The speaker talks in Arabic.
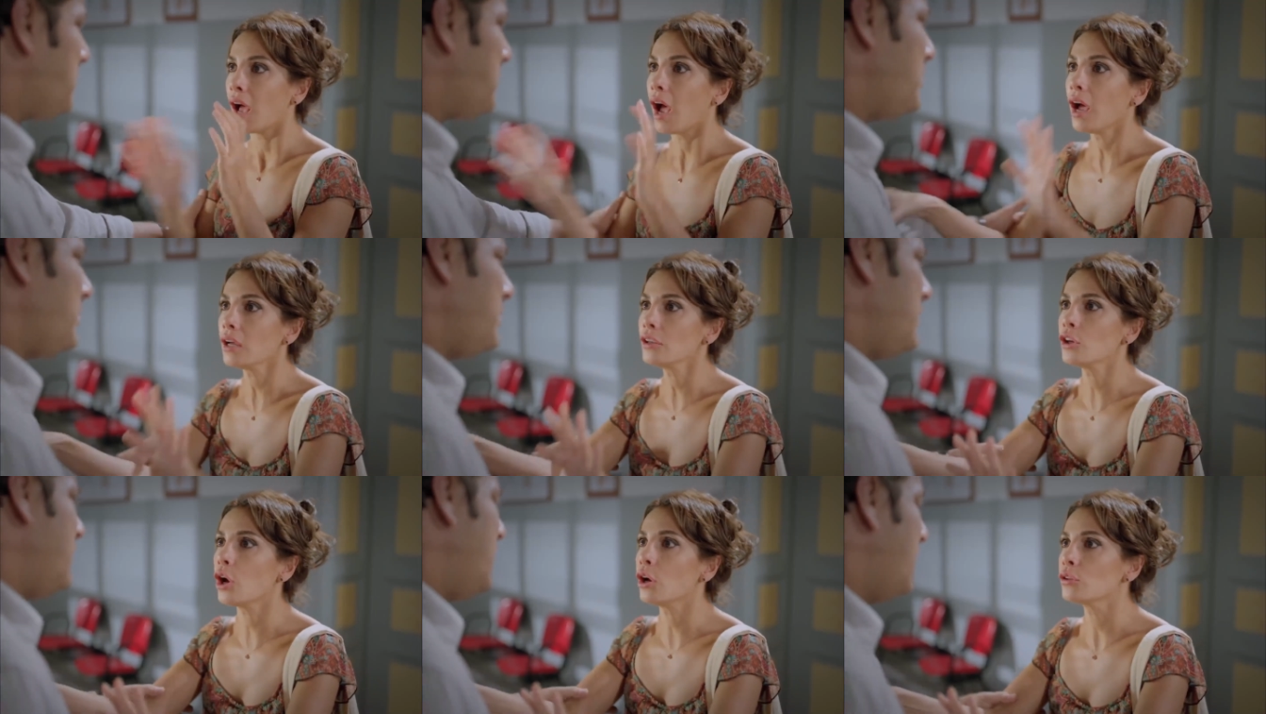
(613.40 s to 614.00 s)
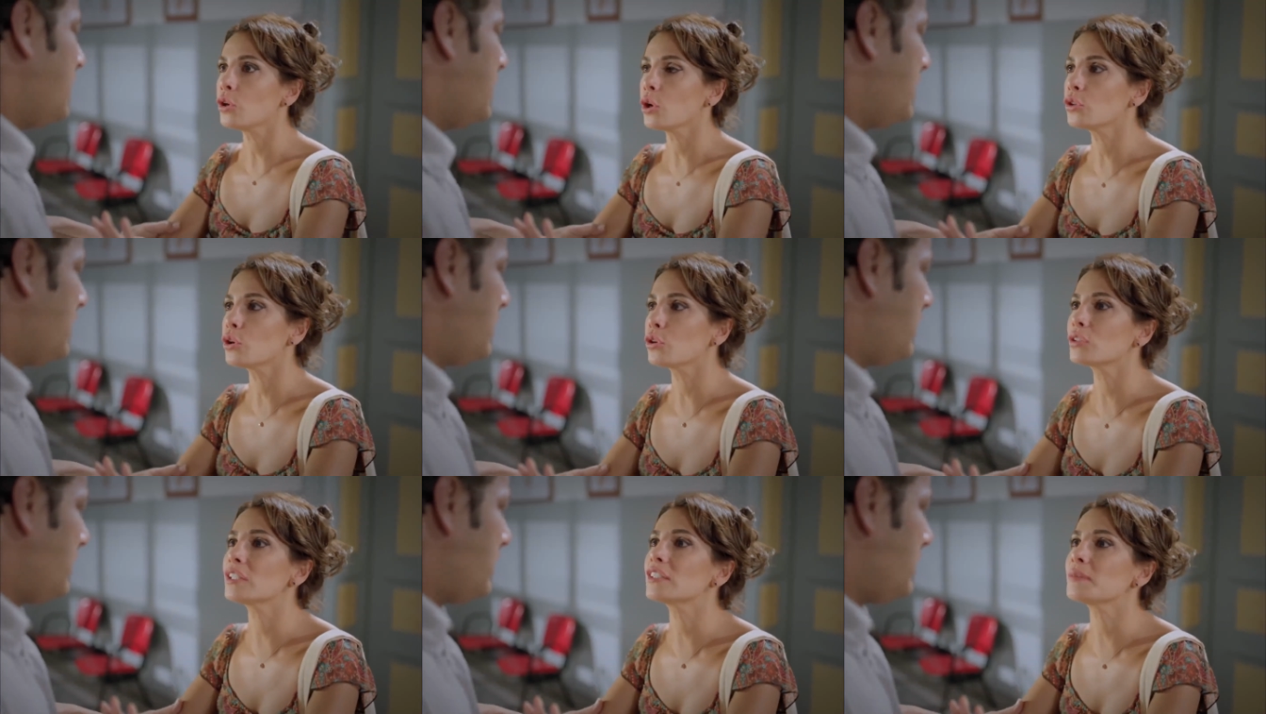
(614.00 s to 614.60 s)
لا لا لا لا
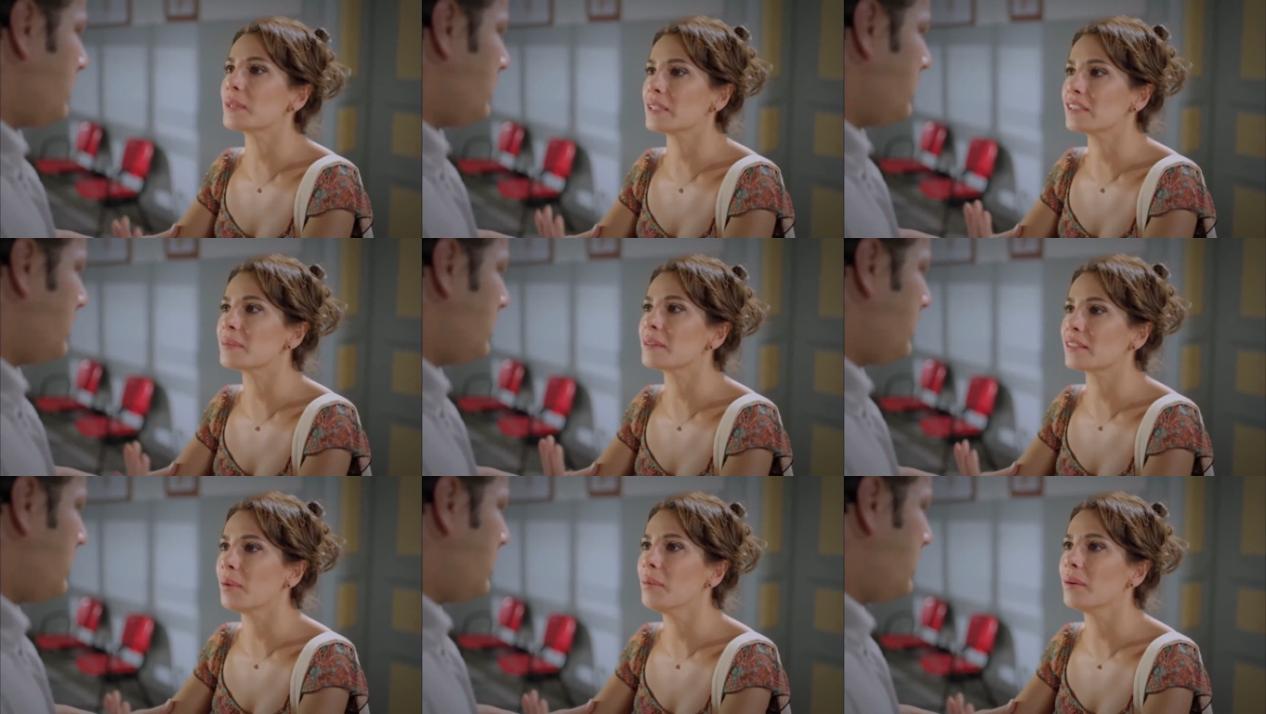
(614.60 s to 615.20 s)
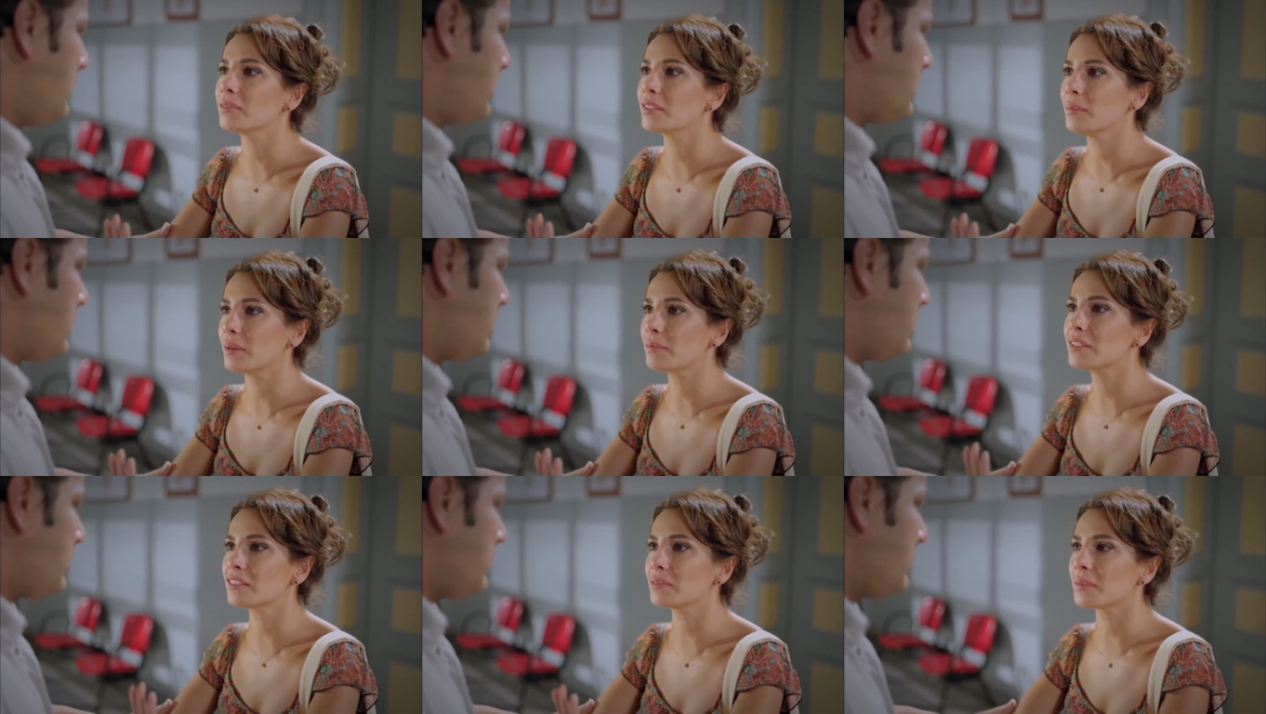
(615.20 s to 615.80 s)
تروح لا تروح اوعك ها خلص
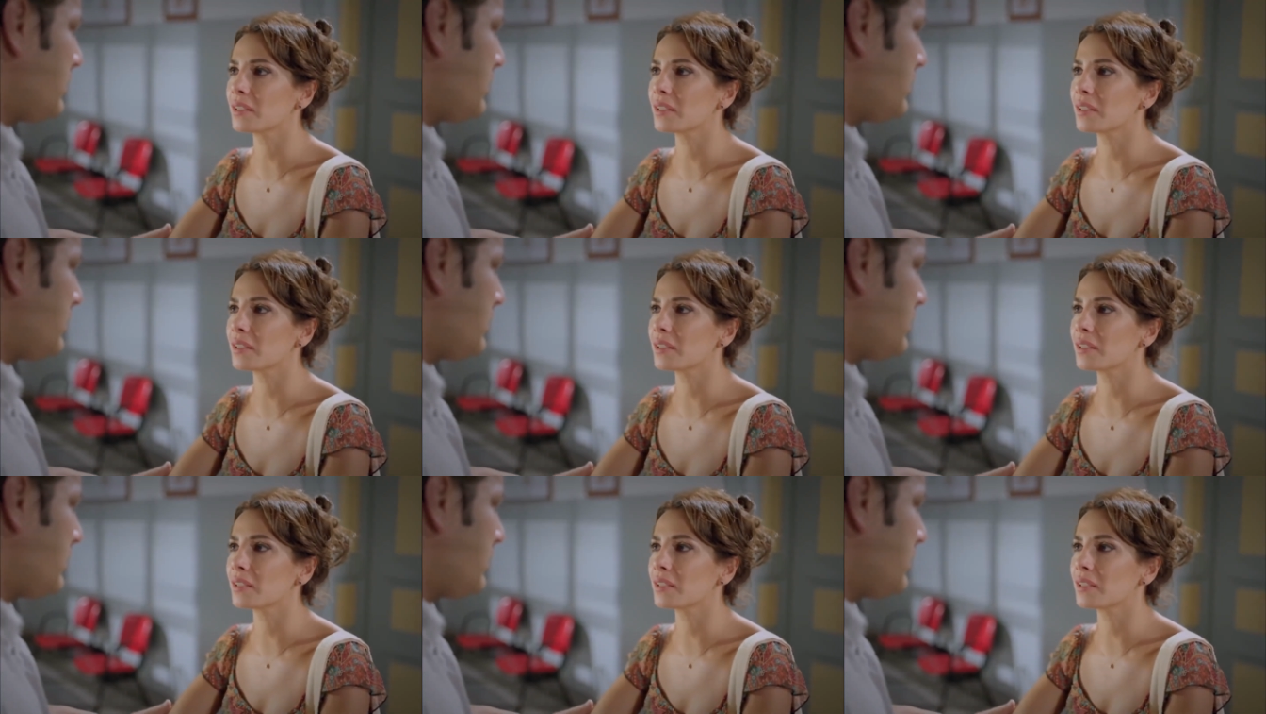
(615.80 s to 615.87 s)
خليها